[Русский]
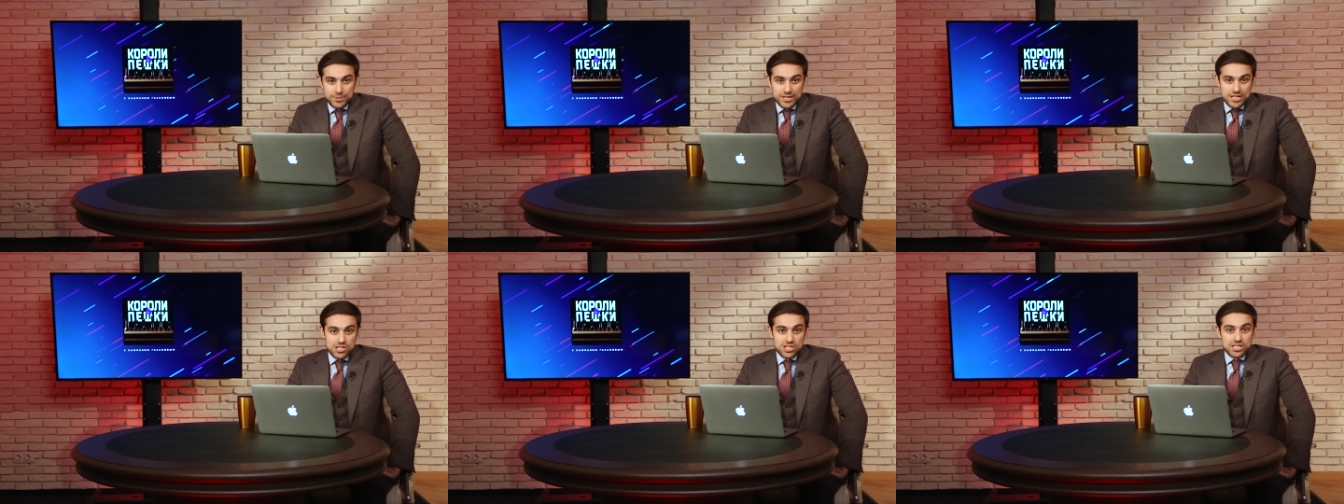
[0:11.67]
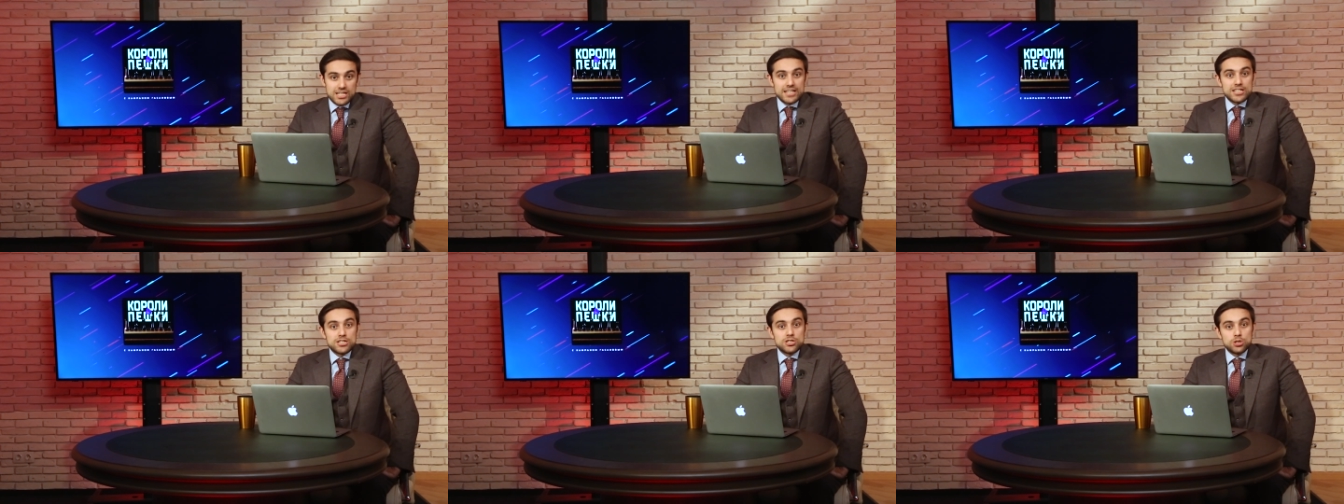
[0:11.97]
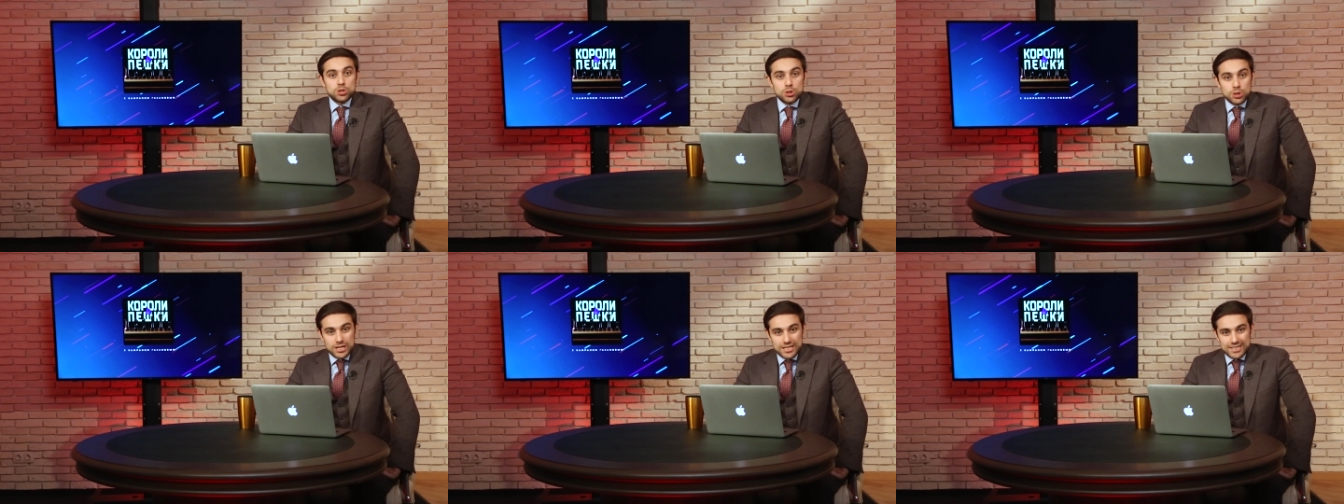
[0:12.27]
Прошла
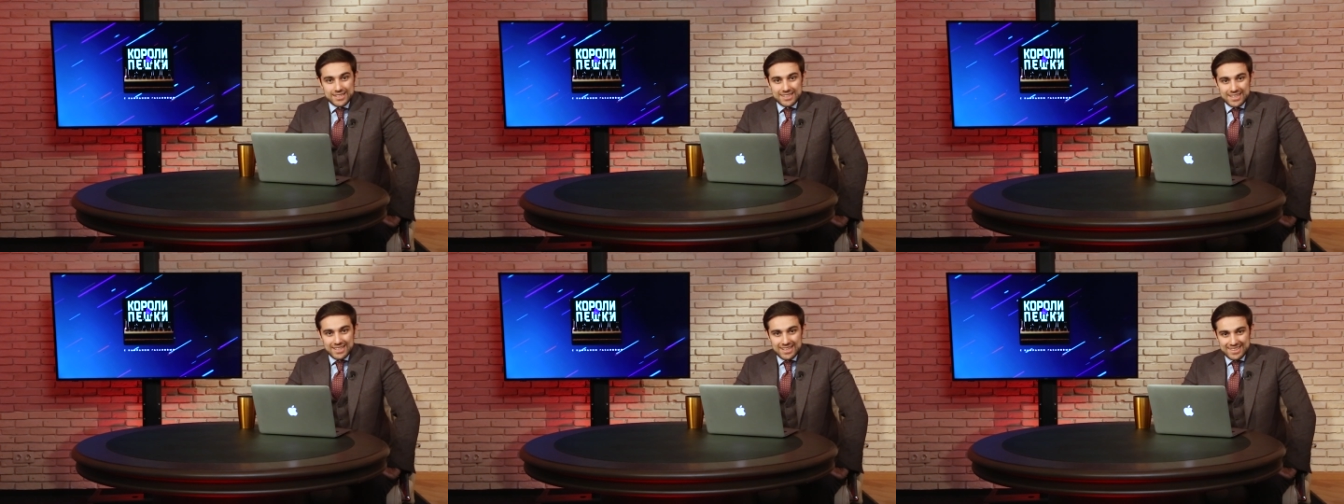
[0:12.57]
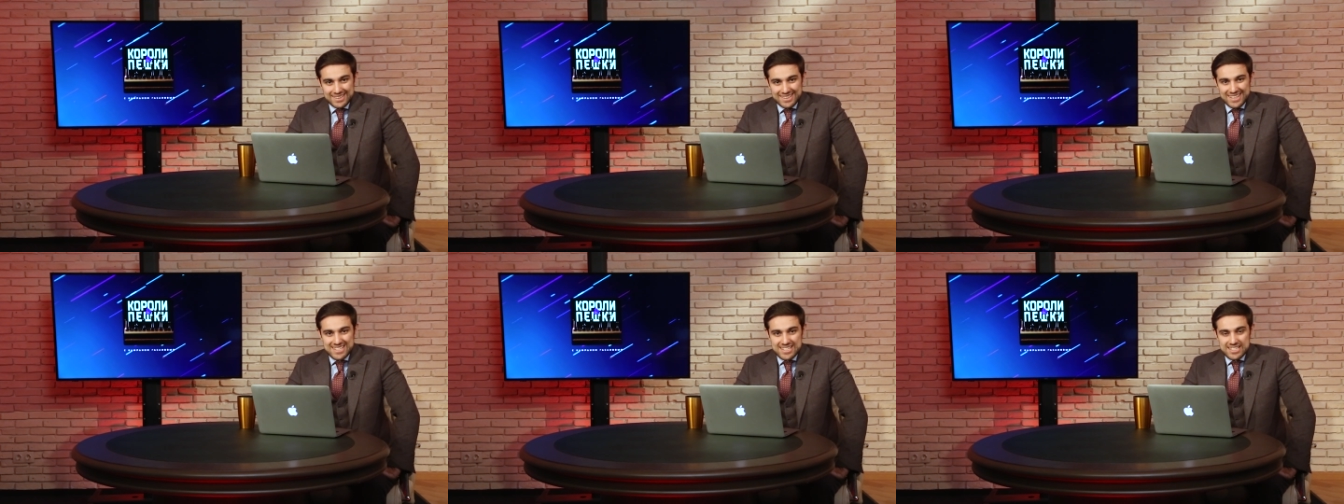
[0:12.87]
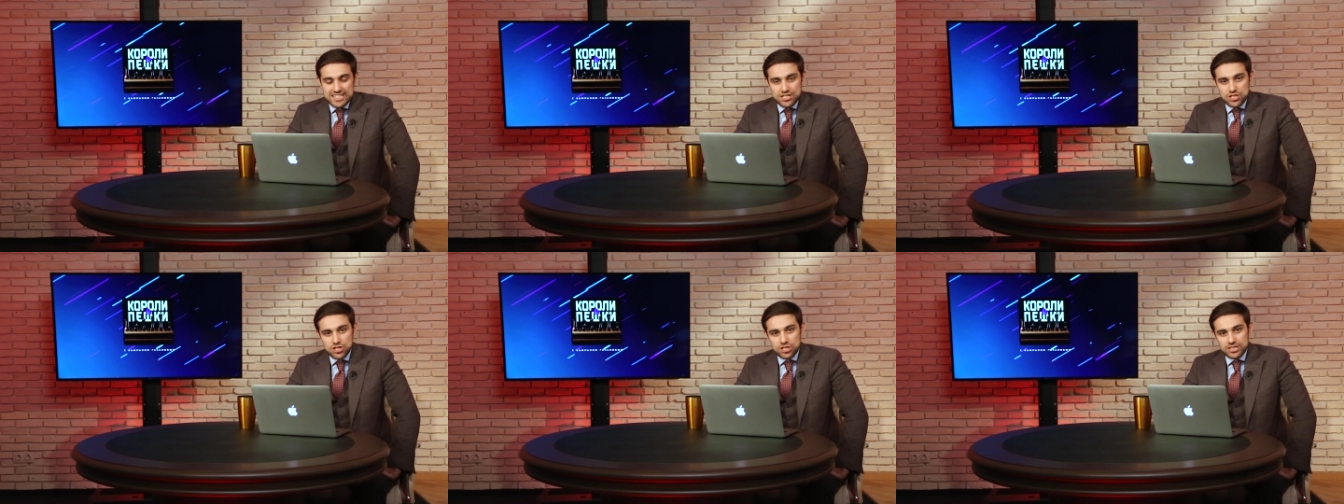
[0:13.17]
еще одна
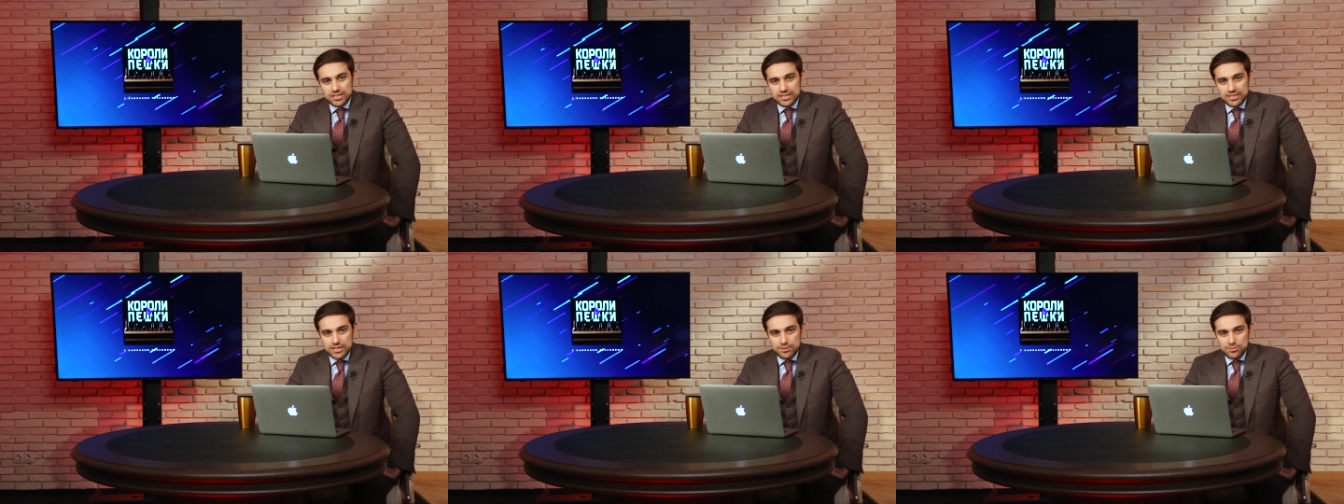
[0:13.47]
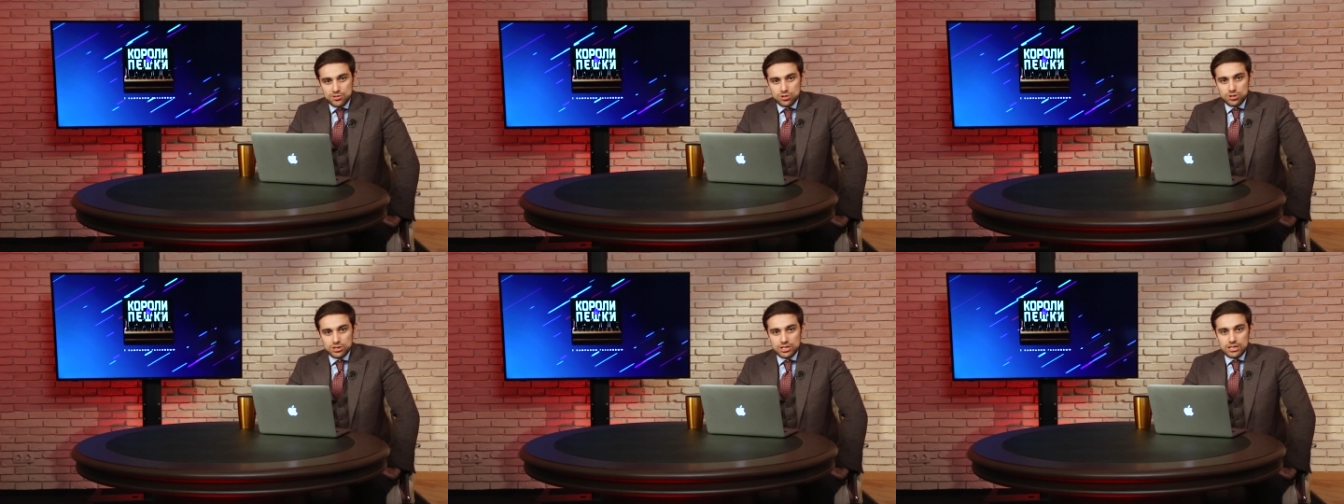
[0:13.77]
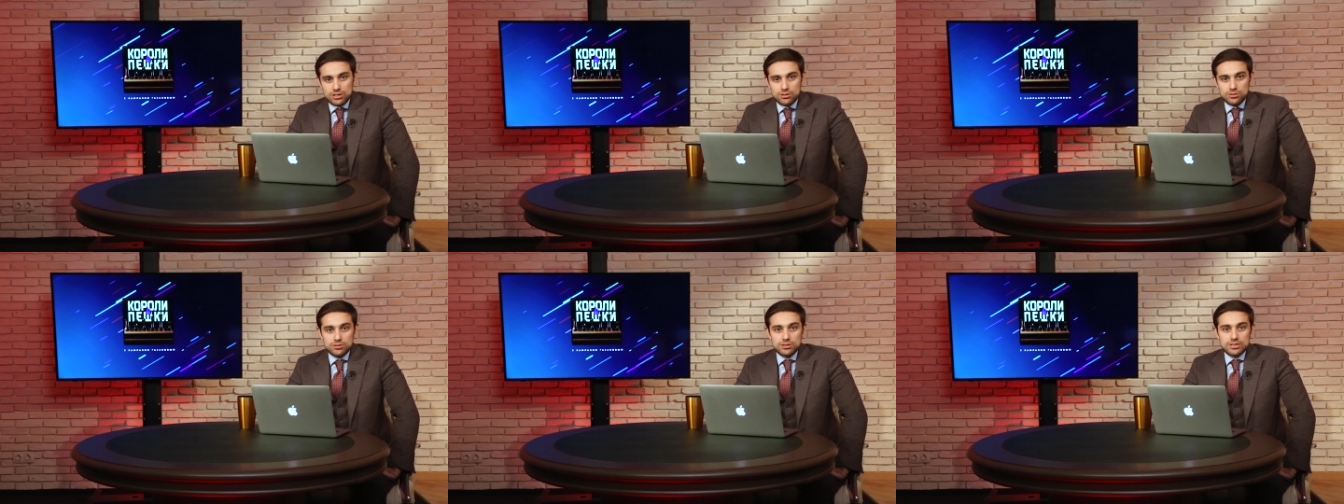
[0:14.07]
насыщенная на
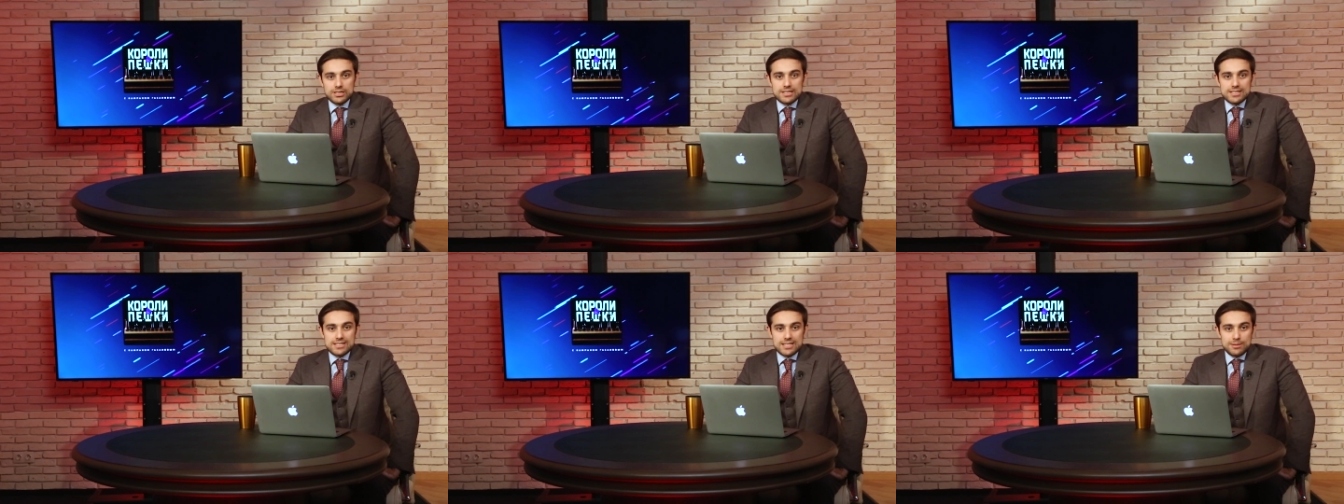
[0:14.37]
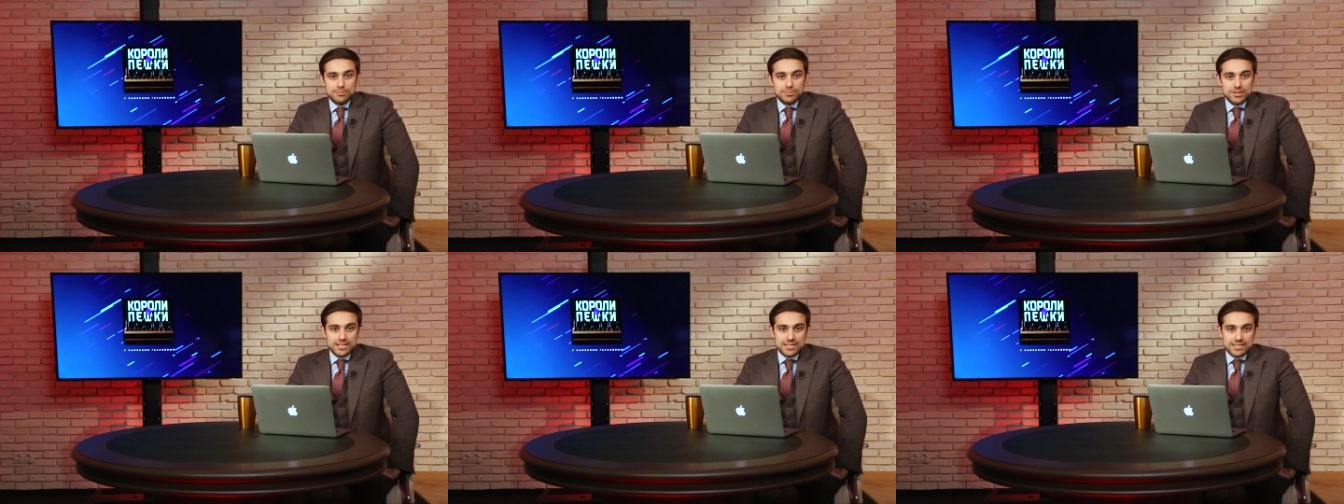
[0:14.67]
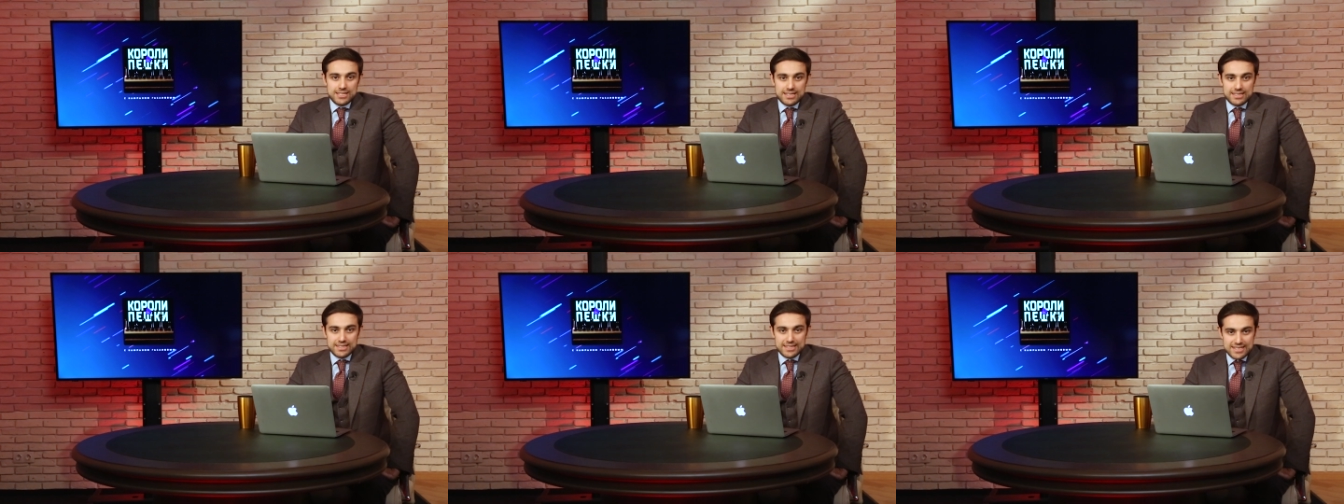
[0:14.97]
международное
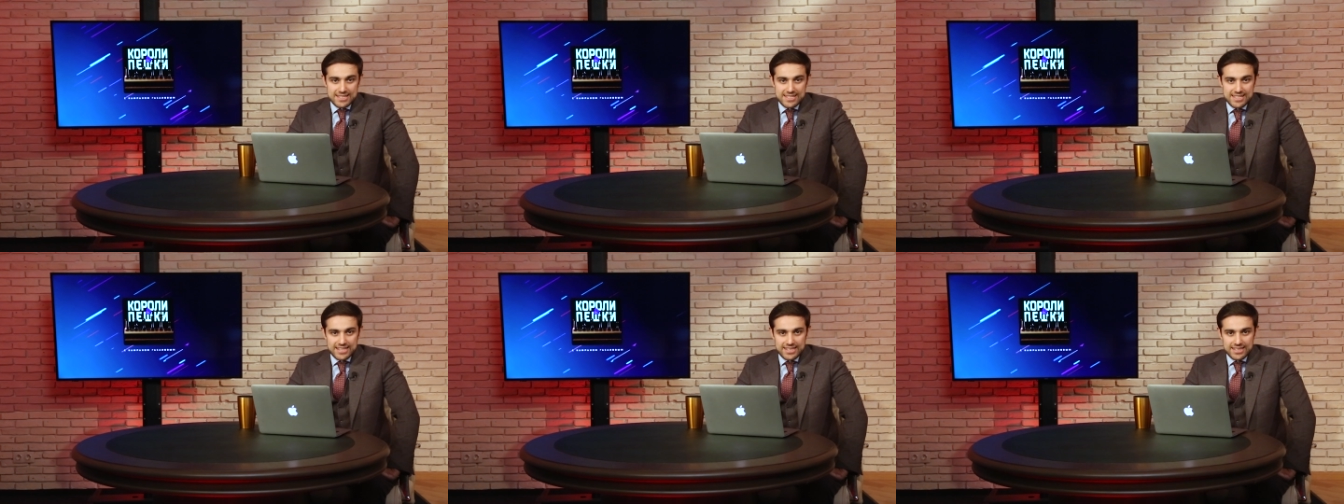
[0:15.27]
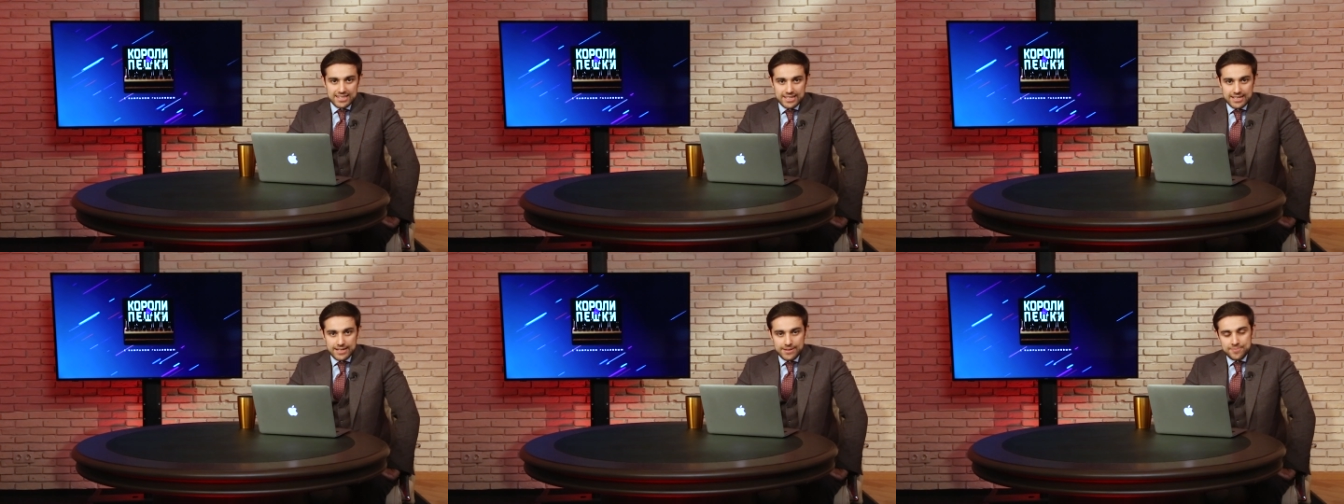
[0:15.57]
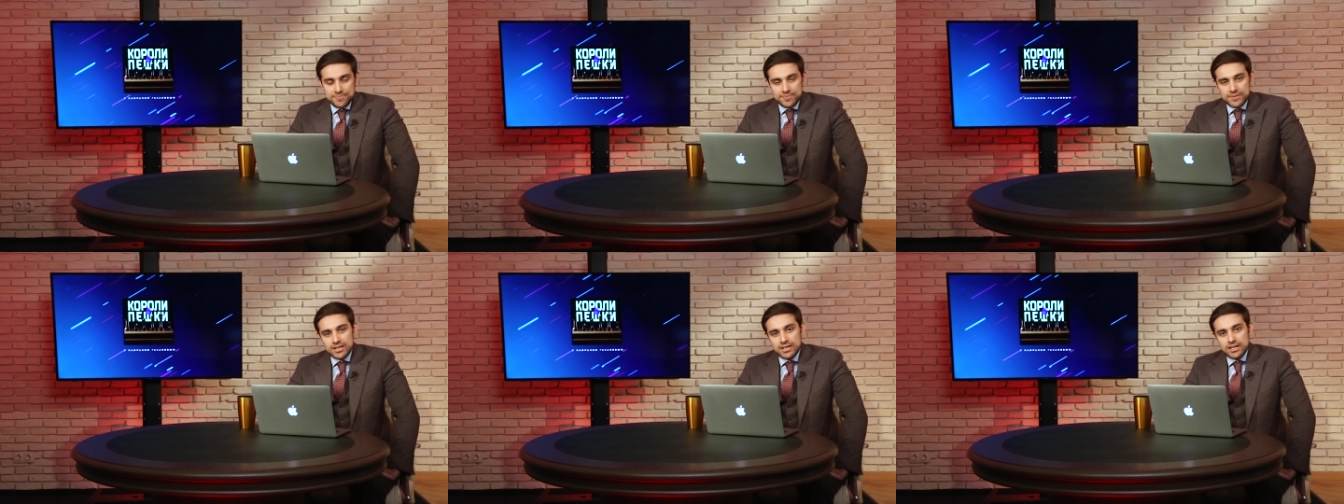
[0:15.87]
событие неделя.